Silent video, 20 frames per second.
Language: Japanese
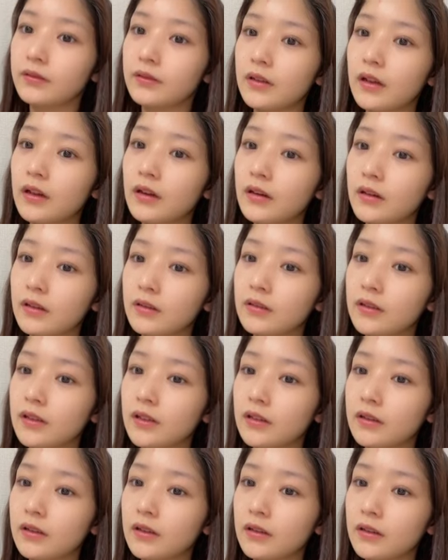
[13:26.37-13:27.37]
なんかの
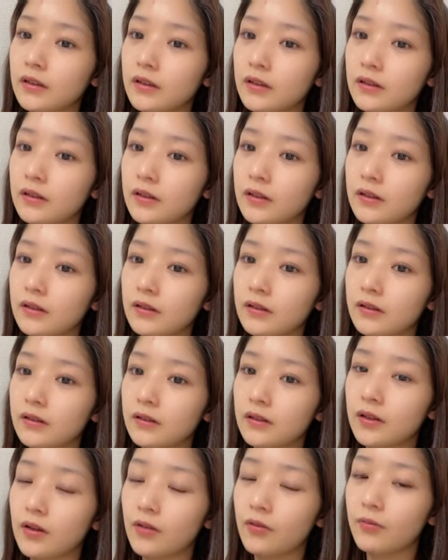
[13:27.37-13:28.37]
きっかけでね
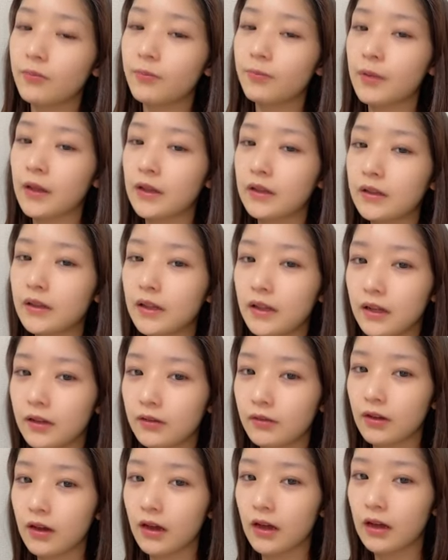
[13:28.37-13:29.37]
てかばった
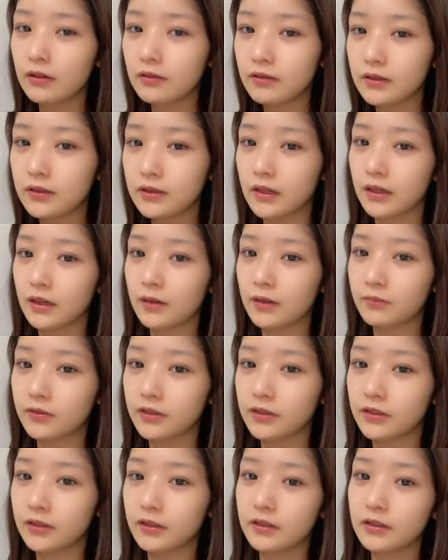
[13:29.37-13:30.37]
りとか合うんじゃない
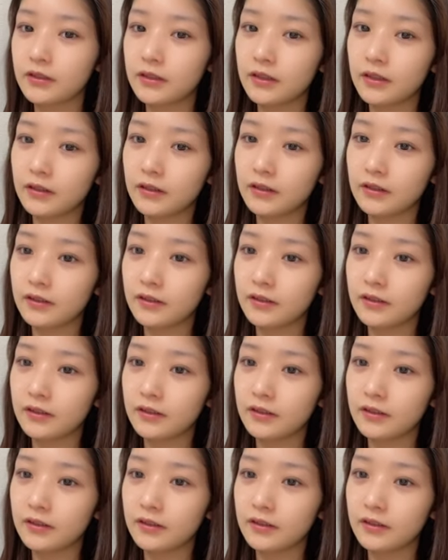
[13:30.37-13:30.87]
もしかして